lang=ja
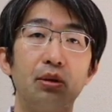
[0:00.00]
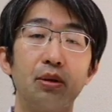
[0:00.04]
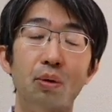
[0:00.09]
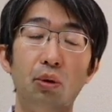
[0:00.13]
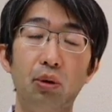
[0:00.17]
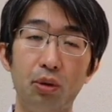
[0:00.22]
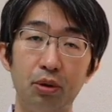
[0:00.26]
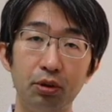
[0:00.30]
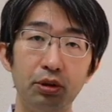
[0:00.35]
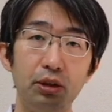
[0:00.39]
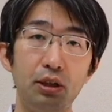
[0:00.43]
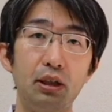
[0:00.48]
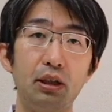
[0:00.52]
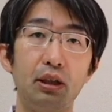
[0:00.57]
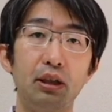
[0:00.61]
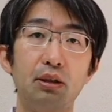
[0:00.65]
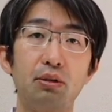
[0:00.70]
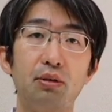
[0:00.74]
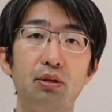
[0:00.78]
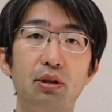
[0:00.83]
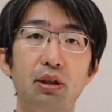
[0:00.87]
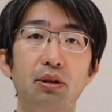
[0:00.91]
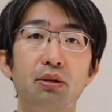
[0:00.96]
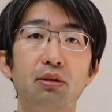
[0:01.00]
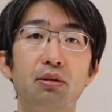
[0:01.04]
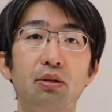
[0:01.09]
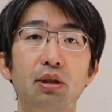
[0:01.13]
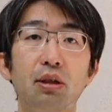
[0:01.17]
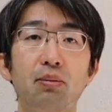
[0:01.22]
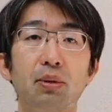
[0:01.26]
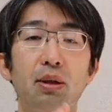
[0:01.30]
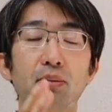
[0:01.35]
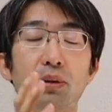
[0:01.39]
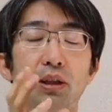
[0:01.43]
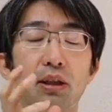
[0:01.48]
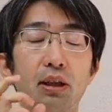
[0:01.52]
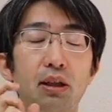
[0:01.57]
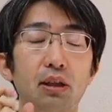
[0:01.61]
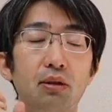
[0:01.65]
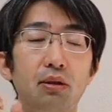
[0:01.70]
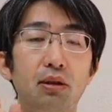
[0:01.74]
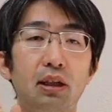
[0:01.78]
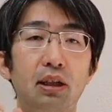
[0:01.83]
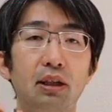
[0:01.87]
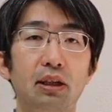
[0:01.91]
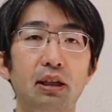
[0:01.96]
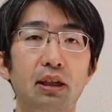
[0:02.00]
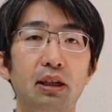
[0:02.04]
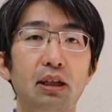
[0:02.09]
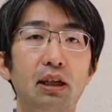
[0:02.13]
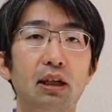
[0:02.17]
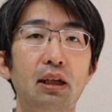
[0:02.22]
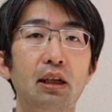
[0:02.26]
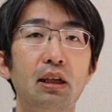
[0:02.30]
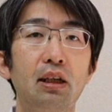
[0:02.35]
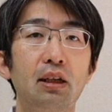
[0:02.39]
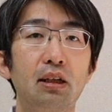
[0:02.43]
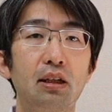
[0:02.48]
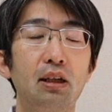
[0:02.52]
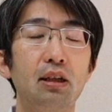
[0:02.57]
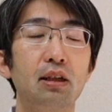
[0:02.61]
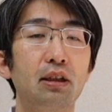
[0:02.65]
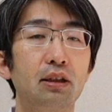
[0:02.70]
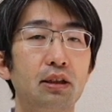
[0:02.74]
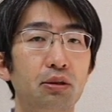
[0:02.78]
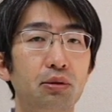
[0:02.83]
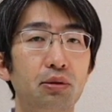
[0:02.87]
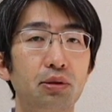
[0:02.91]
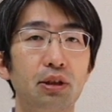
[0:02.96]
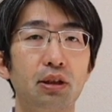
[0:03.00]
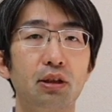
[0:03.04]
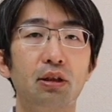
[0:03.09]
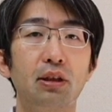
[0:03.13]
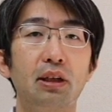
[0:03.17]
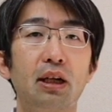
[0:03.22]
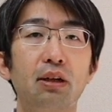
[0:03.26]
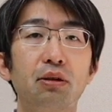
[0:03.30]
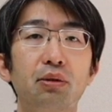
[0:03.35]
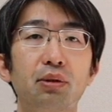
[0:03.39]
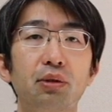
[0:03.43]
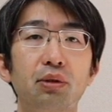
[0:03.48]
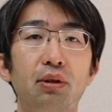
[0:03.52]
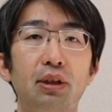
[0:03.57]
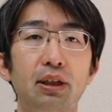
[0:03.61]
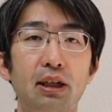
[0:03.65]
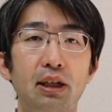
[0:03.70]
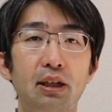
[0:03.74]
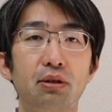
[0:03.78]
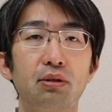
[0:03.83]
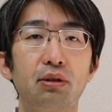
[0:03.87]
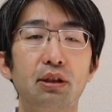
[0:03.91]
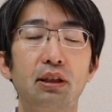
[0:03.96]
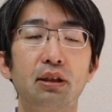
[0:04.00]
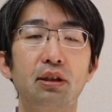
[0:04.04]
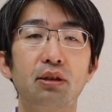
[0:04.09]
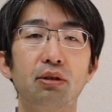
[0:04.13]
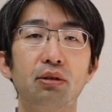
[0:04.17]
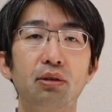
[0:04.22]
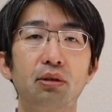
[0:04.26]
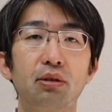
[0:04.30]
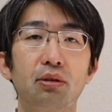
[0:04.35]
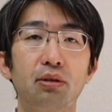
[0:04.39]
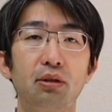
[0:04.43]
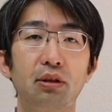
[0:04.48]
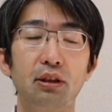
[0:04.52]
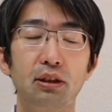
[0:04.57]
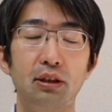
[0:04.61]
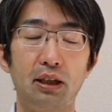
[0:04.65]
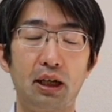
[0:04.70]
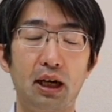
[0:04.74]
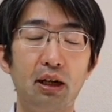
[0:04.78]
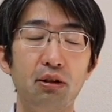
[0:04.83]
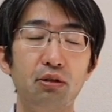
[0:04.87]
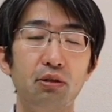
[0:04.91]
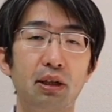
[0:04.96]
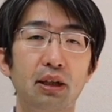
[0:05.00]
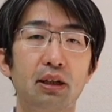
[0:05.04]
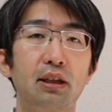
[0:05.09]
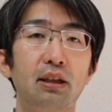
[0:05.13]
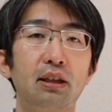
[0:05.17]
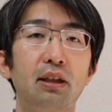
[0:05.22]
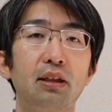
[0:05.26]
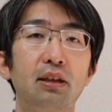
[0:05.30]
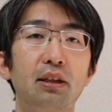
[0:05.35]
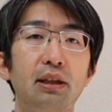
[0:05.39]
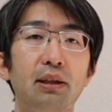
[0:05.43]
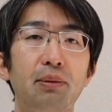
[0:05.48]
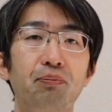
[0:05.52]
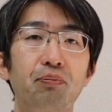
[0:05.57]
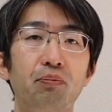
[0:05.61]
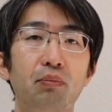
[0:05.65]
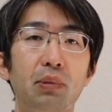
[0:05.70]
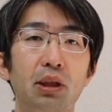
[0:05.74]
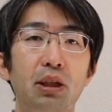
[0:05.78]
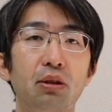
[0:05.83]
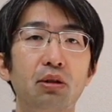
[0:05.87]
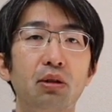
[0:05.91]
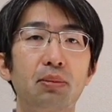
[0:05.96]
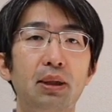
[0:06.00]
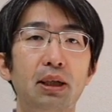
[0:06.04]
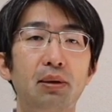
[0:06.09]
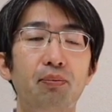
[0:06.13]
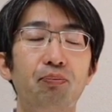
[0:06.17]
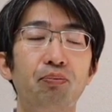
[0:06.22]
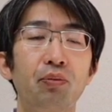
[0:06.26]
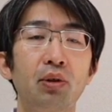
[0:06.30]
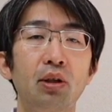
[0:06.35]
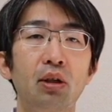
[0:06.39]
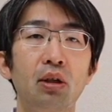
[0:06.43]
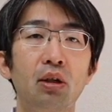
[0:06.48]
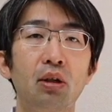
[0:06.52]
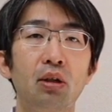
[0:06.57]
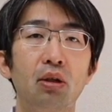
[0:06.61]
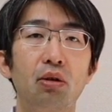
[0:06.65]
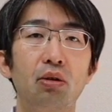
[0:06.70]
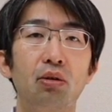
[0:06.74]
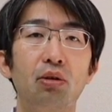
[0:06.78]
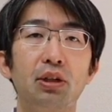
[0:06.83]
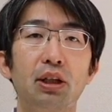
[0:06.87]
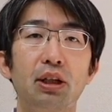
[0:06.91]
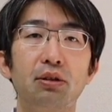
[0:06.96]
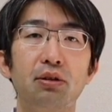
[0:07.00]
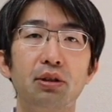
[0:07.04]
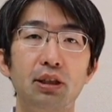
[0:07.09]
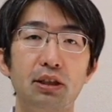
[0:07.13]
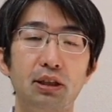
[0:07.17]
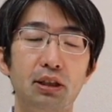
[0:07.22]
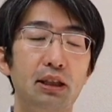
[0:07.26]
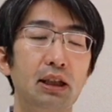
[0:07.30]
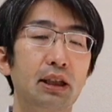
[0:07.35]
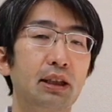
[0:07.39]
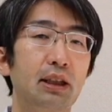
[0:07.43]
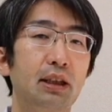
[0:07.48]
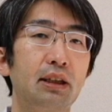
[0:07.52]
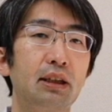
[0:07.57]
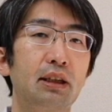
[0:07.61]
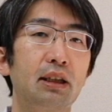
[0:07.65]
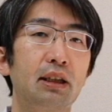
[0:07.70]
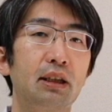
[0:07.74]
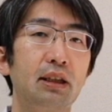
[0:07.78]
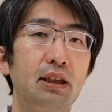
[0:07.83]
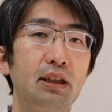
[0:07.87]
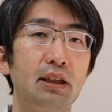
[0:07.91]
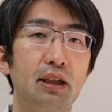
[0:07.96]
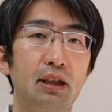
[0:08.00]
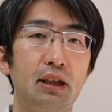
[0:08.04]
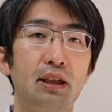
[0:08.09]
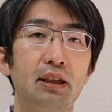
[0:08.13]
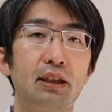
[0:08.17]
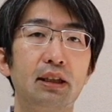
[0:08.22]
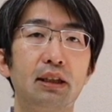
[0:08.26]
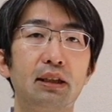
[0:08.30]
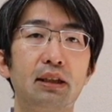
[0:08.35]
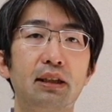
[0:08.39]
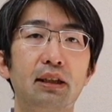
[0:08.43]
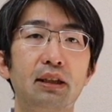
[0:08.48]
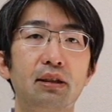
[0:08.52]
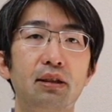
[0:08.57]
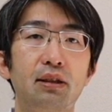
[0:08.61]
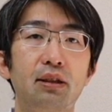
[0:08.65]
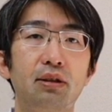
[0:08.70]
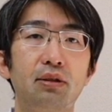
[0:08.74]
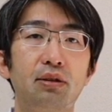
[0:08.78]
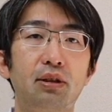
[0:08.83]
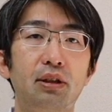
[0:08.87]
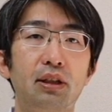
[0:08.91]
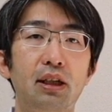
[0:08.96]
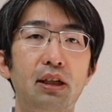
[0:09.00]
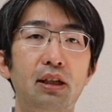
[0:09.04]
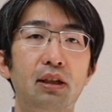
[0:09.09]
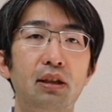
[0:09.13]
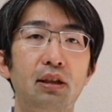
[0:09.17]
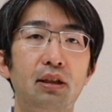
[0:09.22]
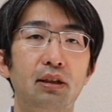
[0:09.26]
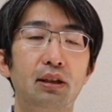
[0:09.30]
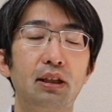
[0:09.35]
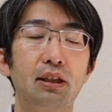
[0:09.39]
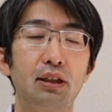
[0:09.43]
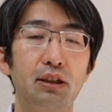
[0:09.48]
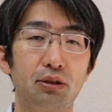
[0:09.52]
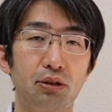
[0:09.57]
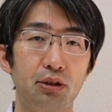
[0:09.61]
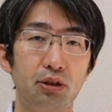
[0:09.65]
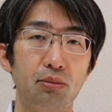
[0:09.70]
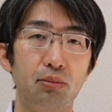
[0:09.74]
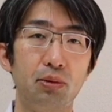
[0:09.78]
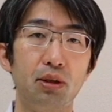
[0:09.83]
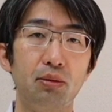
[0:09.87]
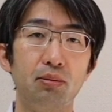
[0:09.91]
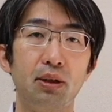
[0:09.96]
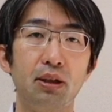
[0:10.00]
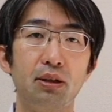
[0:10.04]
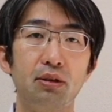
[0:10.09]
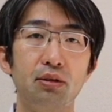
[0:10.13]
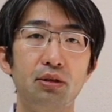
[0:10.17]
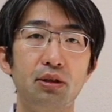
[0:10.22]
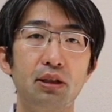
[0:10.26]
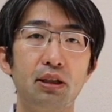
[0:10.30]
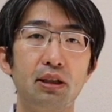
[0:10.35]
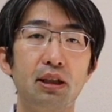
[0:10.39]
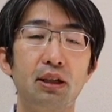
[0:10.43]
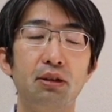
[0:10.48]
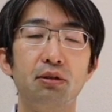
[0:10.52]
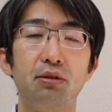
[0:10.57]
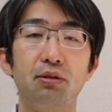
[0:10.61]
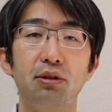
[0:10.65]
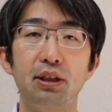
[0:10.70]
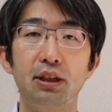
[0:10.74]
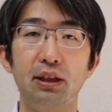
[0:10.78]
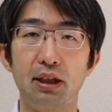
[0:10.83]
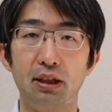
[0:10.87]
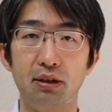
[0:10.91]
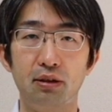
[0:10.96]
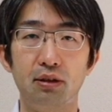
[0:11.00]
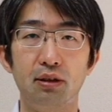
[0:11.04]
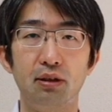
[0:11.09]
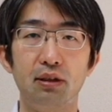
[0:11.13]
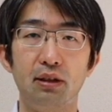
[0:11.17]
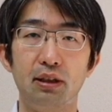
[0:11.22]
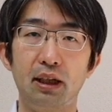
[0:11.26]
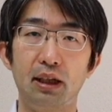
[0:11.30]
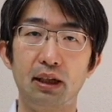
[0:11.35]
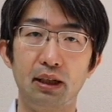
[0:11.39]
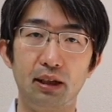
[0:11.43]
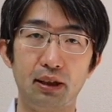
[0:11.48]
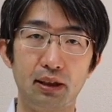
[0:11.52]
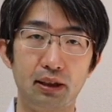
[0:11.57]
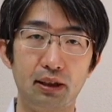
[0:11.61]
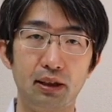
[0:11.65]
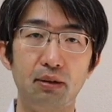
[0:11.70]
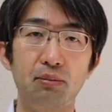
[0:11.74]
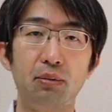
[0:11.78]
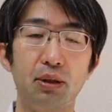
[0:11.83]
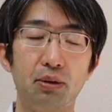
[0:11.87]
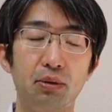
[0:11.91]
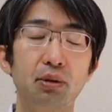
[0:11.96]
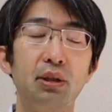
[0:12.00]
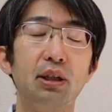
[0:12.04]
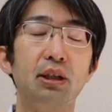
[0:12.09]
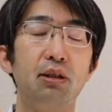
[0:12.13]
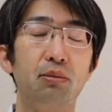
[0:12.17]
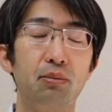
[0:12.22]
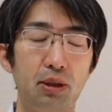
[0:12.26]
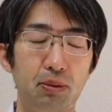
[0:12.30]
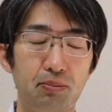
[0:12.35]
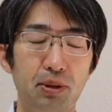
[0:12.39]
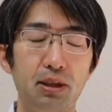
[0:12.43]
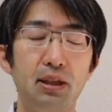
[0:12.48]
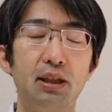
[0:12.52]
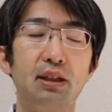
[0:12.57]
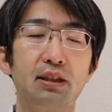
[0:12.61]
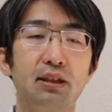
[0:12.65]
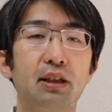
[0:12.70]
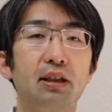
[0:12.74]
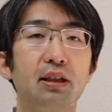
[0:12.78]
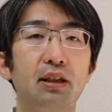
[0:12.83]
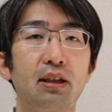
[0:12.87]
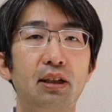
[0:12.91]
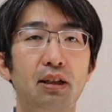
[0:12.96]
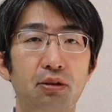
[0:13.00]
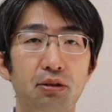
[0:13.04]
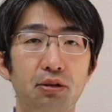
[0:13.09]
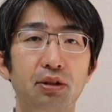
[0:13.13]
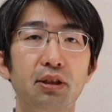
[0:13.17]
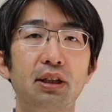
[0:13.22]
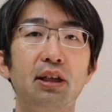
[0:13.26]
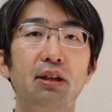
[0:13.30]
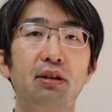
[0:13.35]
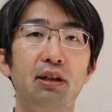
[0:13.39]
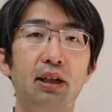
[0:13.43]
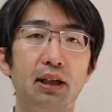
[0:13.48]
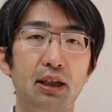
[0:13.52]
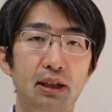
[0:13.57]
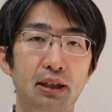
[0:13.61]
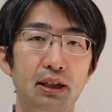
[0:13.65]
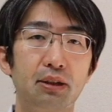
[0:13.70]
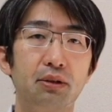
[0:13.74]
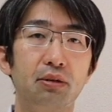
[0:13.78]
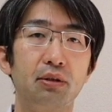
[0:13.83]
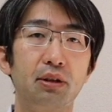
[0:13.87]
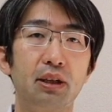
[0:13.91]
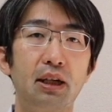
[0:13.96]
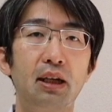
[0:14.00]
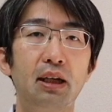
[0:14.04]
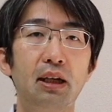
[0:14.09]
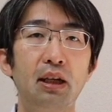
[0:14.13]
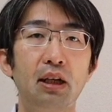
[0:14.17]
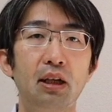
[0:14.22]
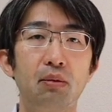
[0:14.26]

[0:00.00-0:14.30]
ご本人やご家族今見ている方が眼窩底骨折になることはないのかっていうとあるわけですね。まあ、例えばお子さんの肘が当たった、膝が当たったって言ってなっちゃう人もいますし、家族に殴られ、まあ、そういう方もやっぱいらっしゃって家族に殴られたとか、